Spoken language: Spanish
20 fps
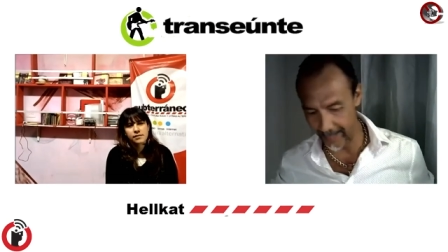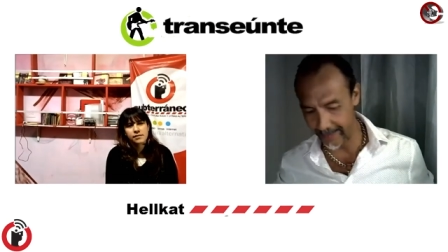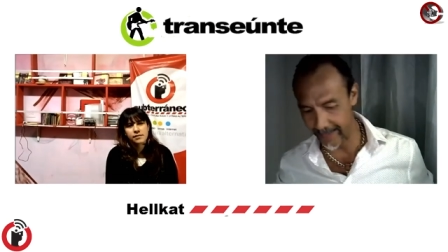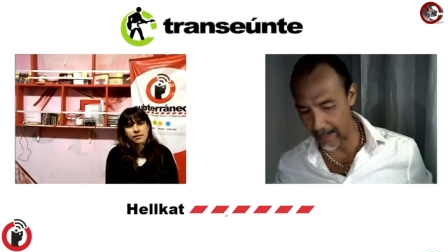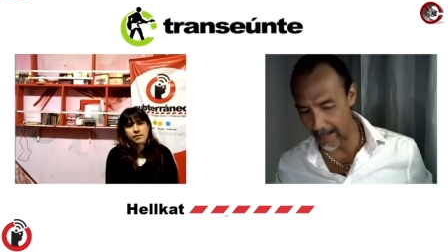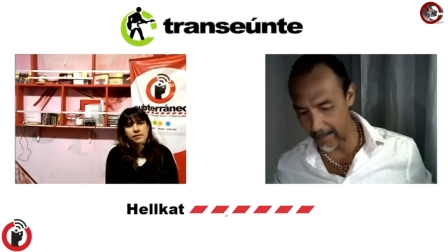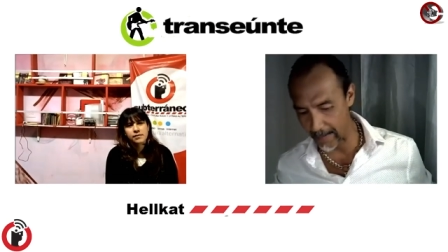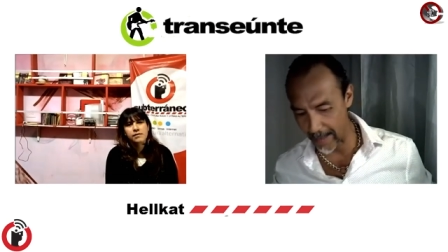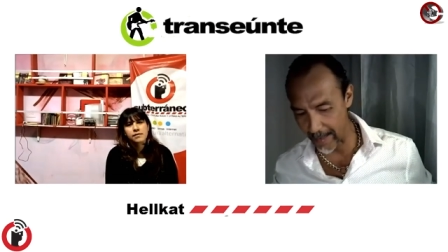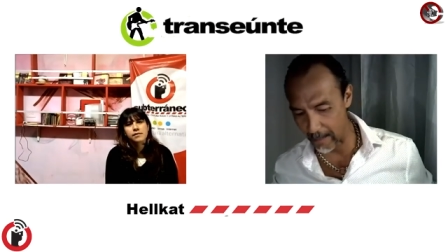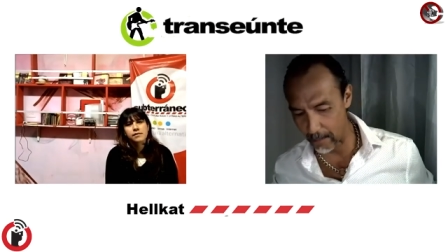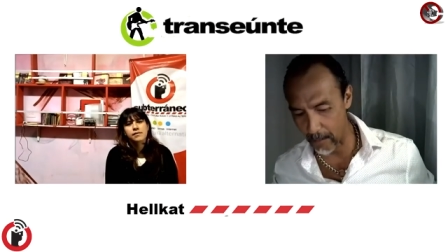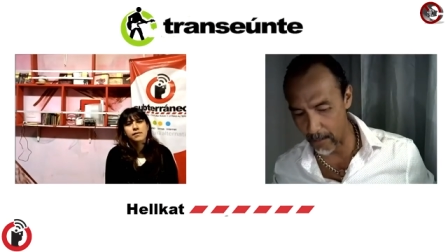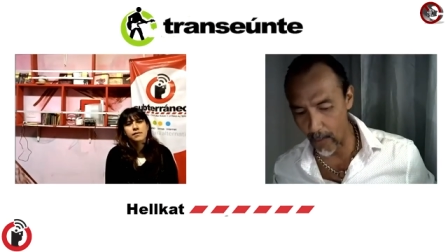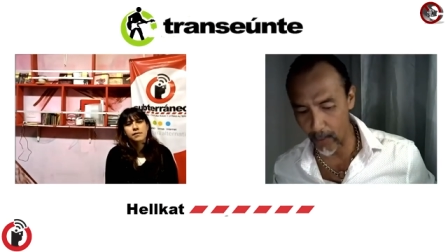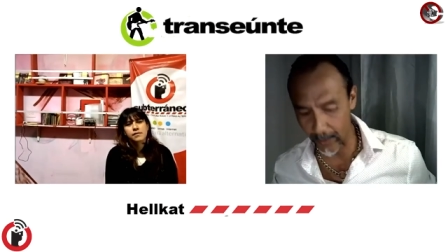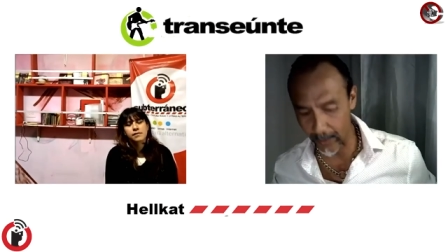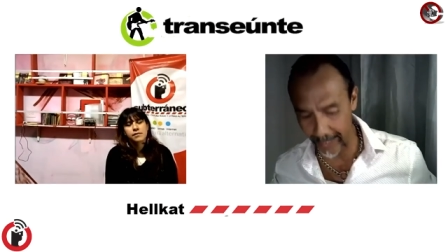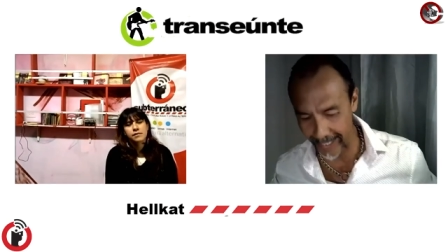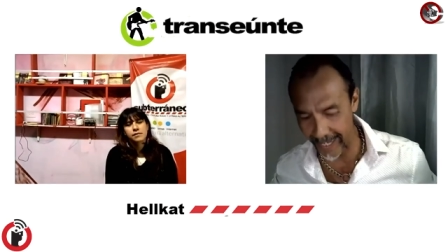tema de
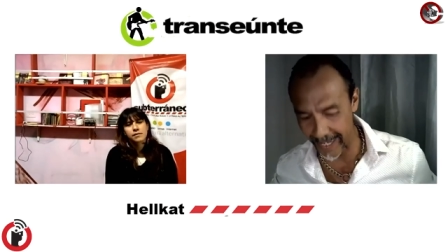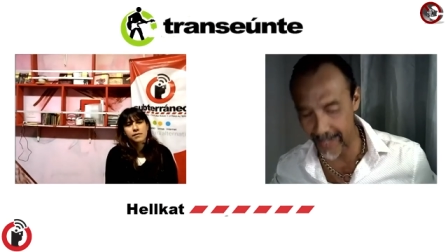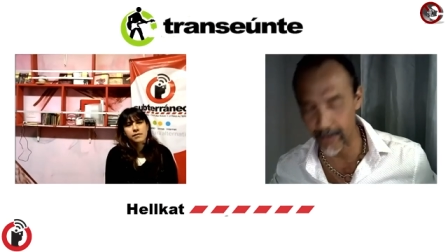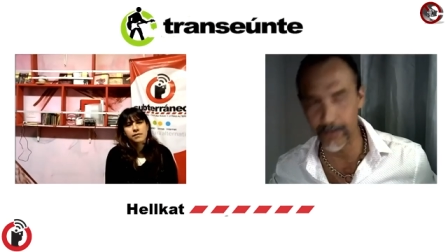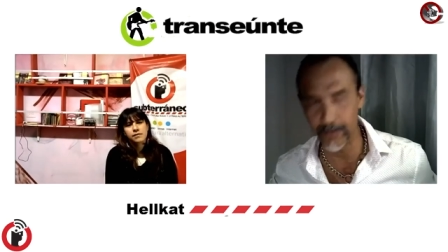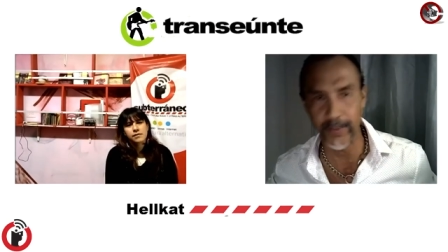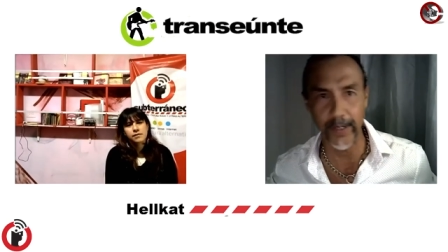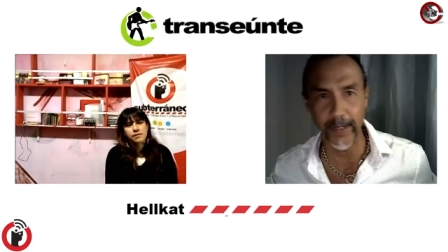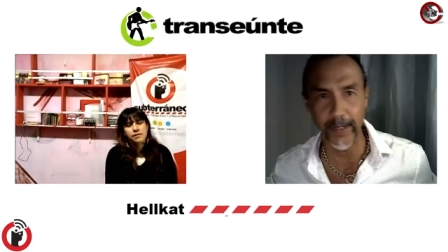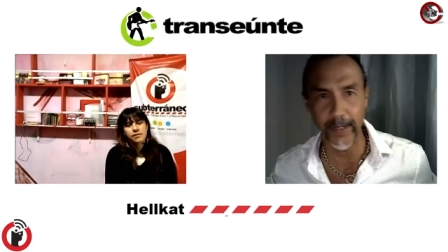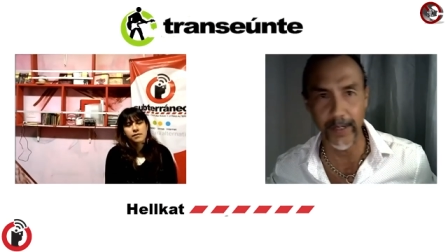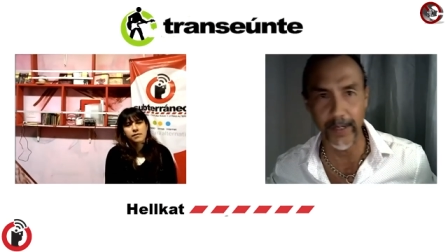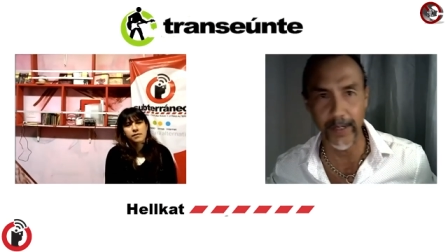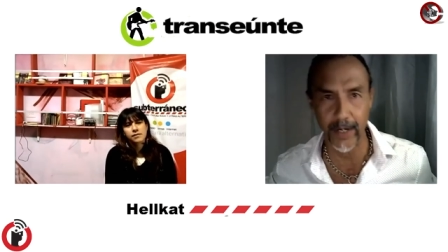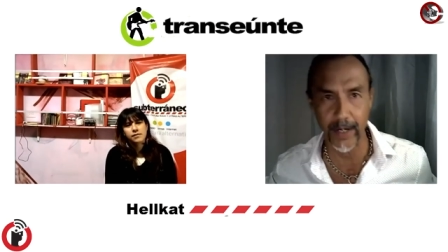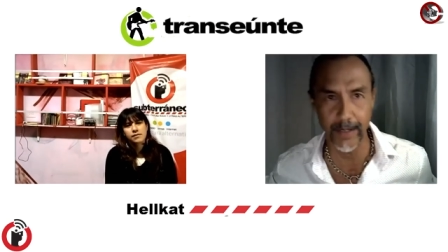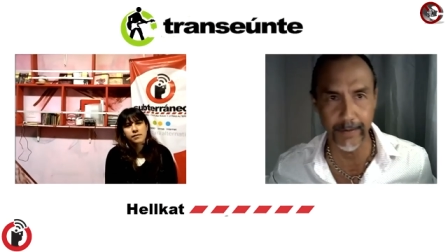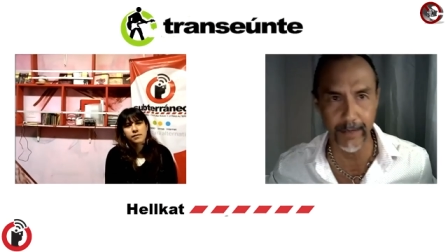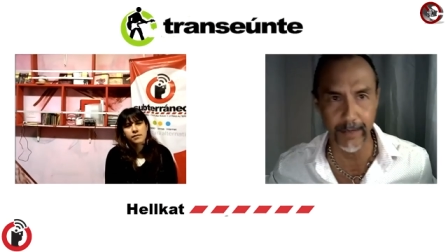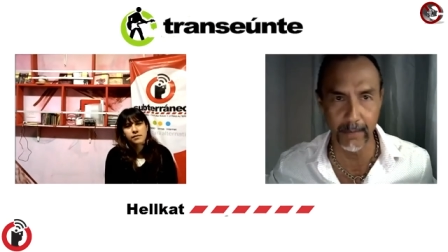por qué no se
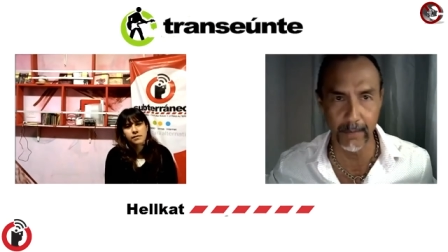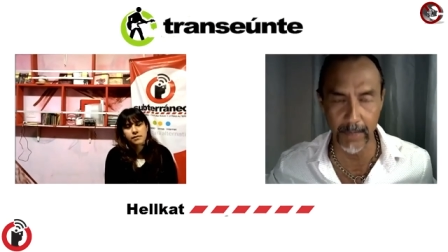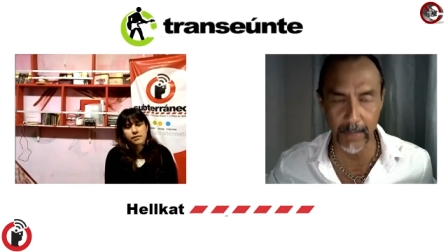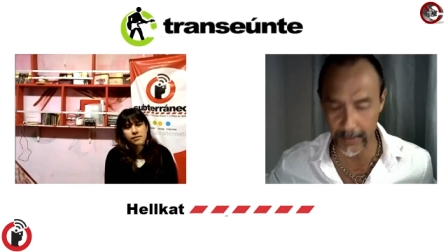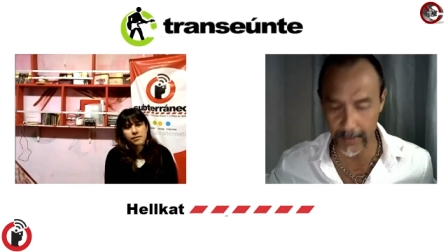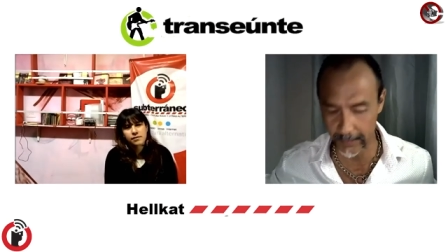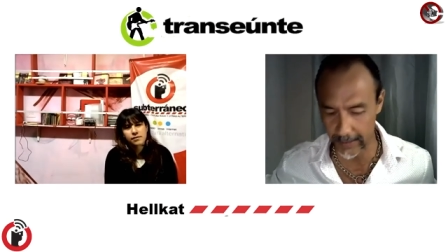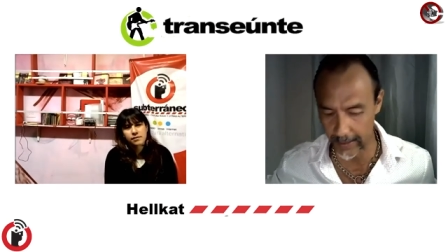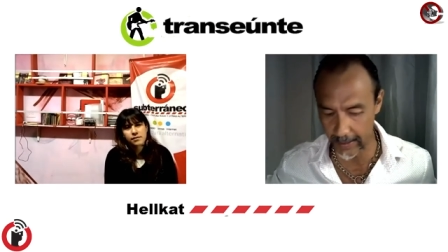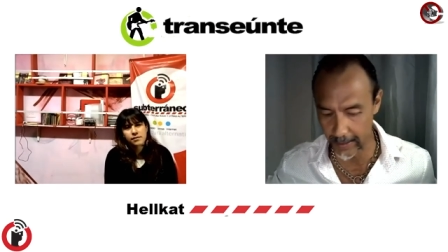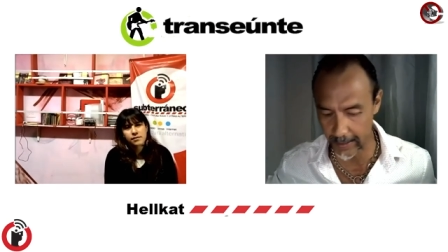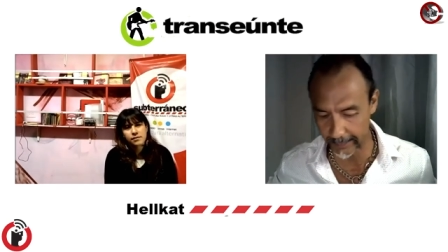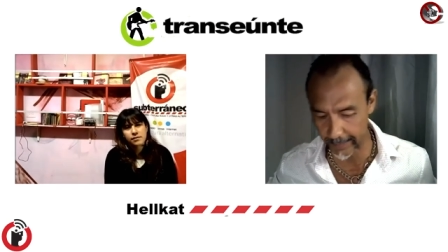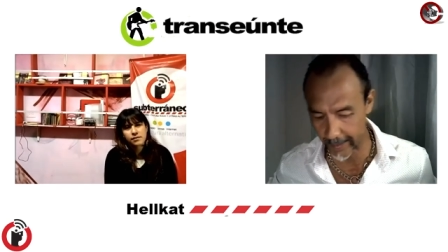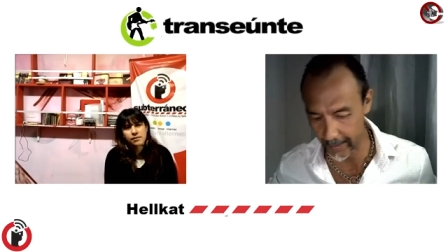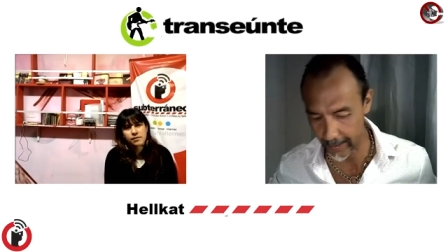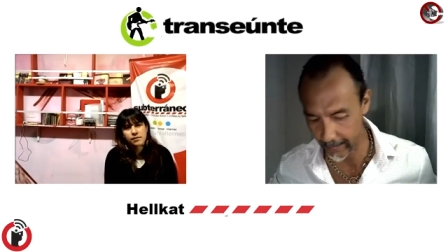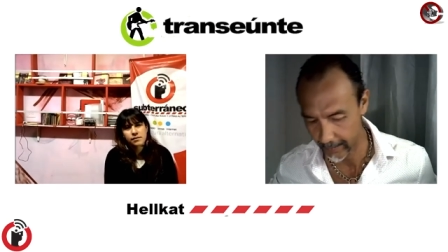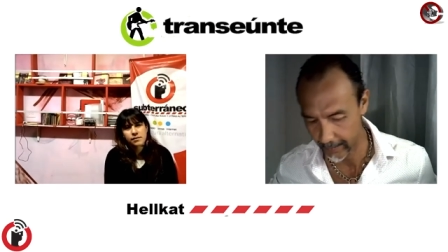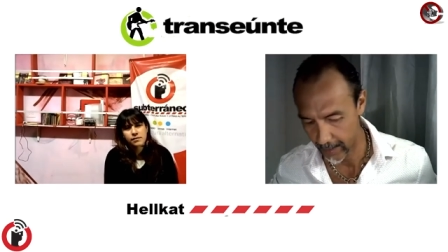realiza la marcha siniestra.
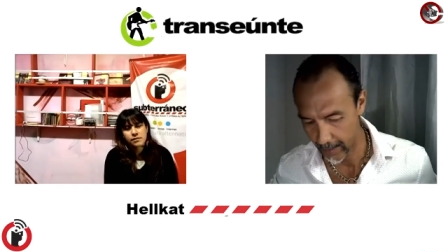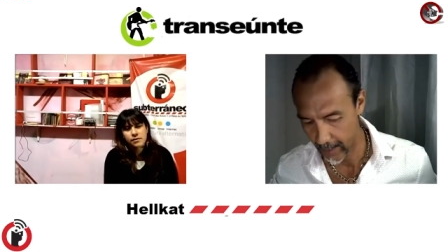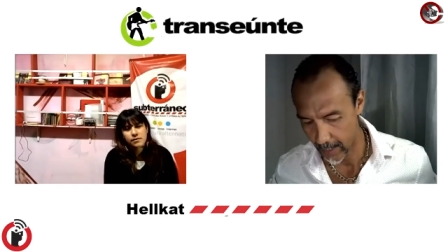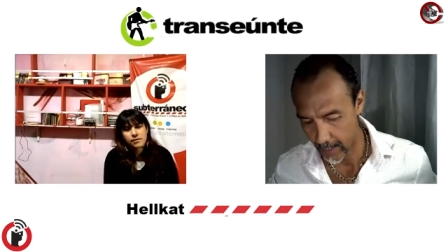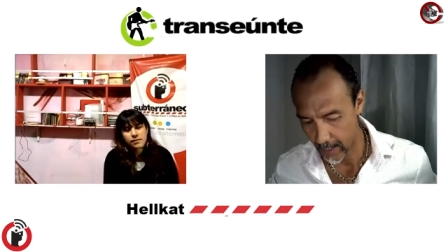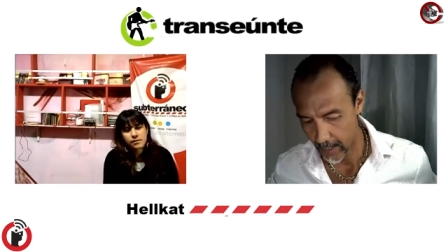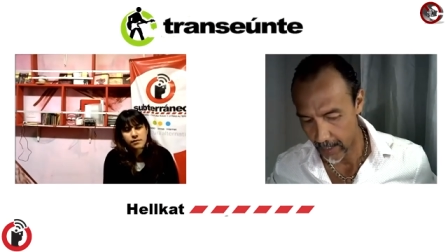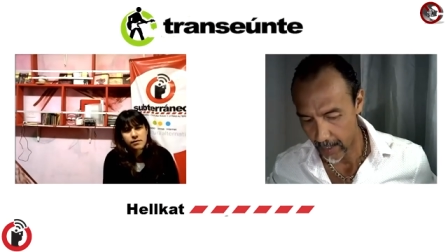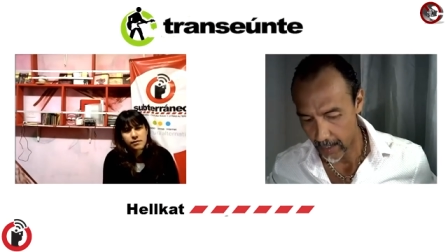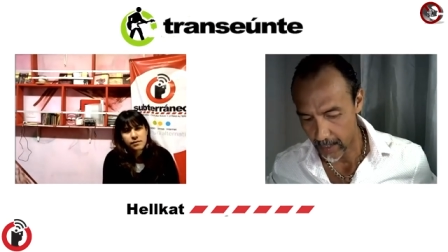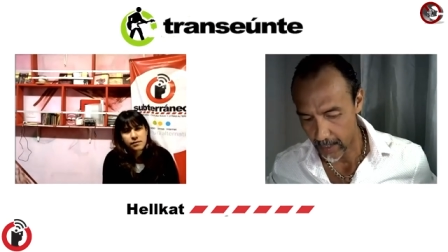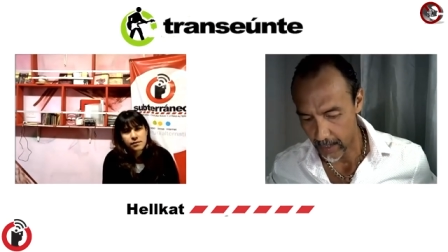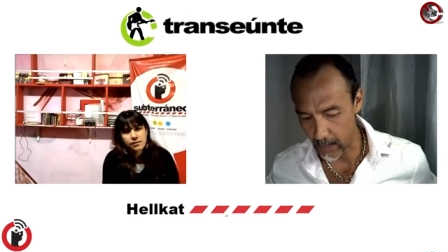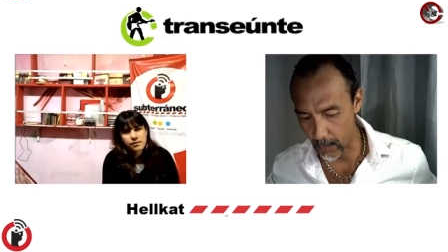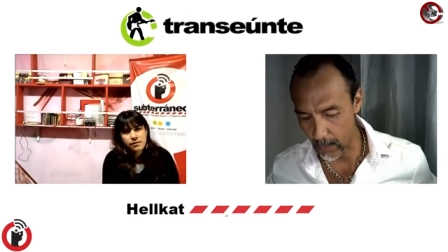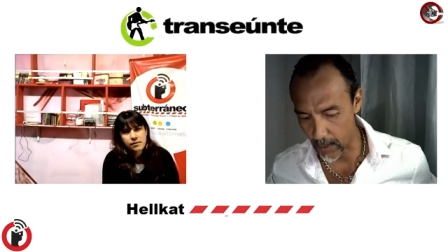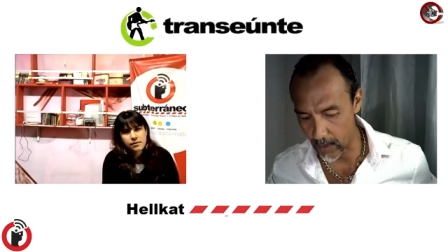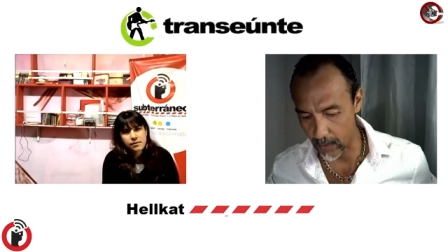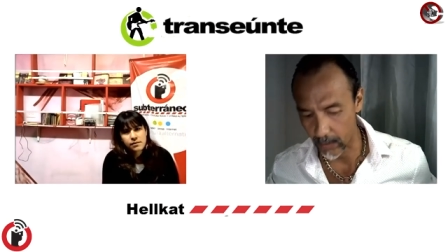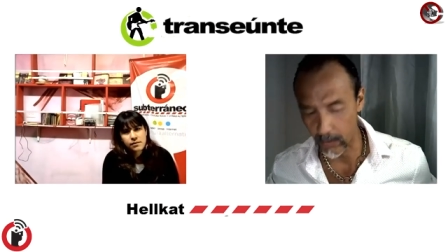Y
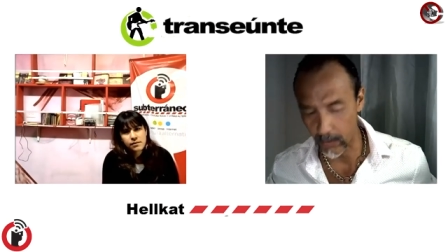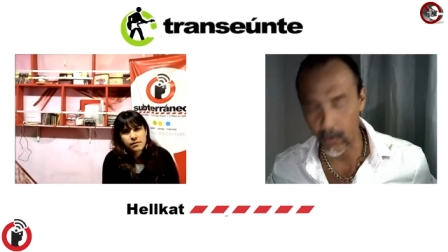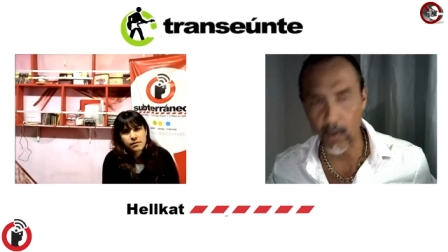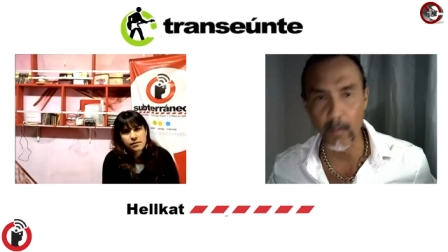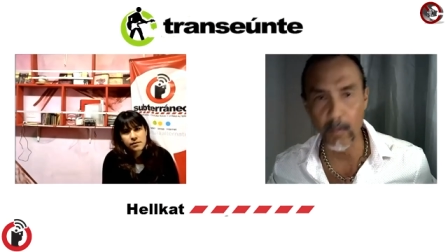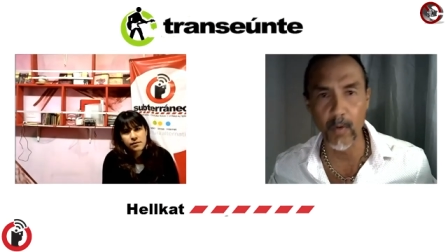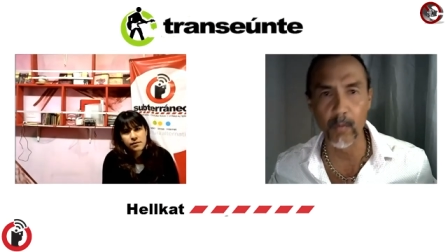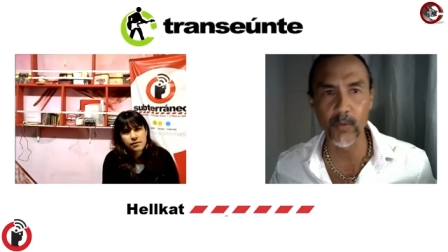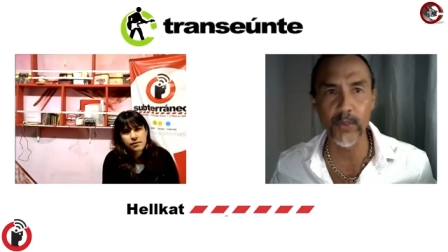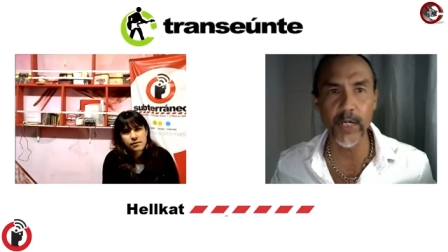bueno, como mucha